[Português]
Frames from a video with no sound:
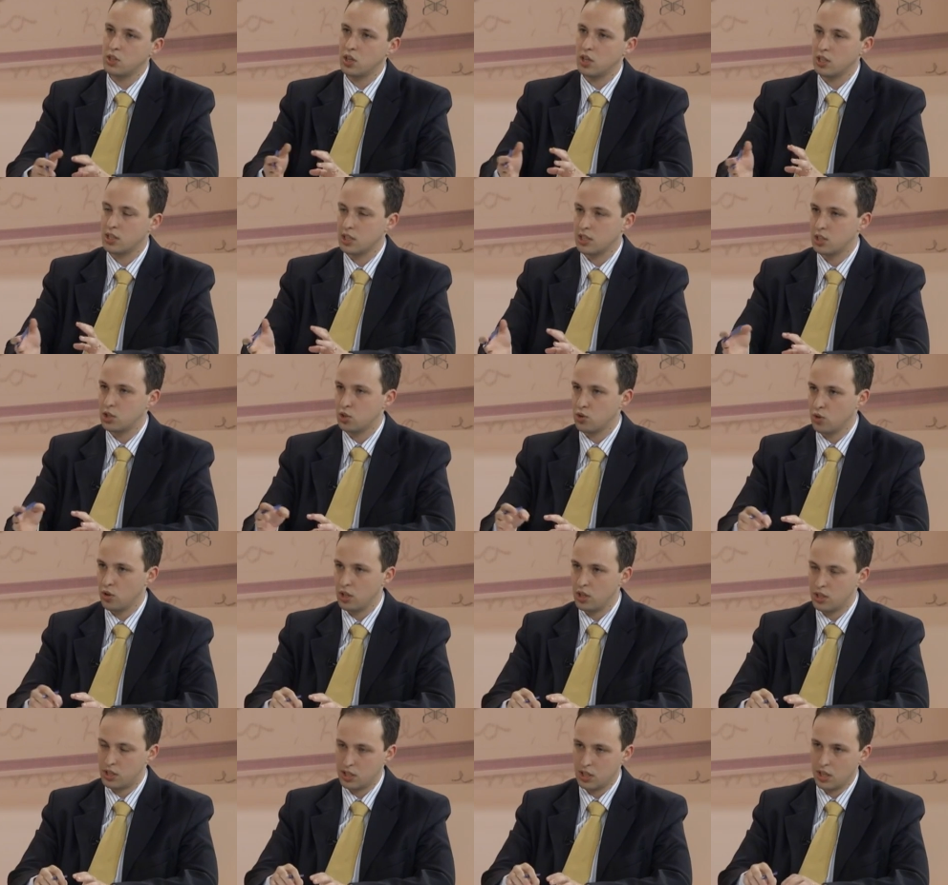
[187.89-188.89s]
as
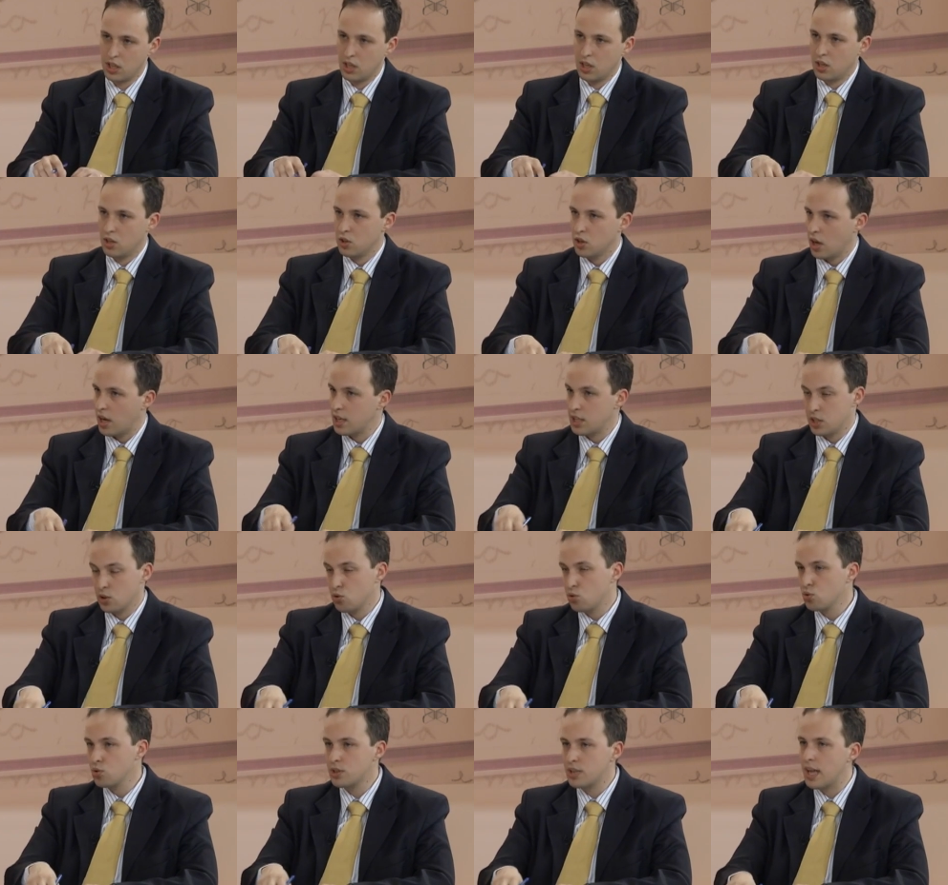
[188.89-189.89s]
regiões, a região
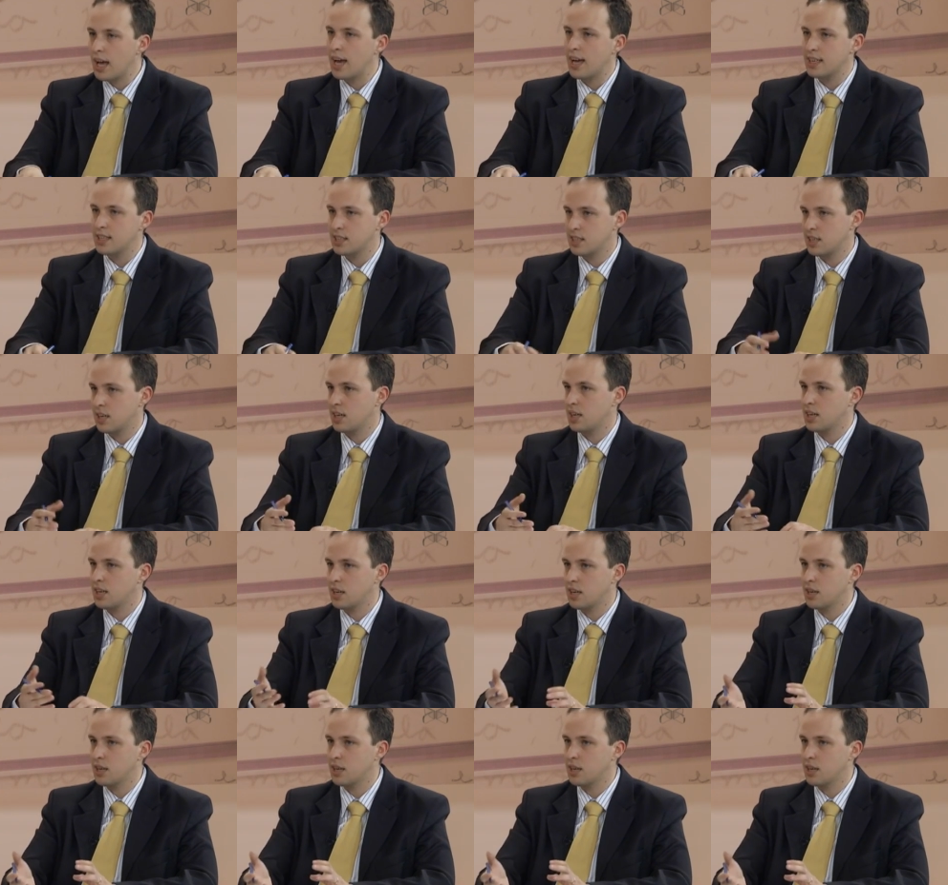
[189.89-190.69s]
sudeste é a que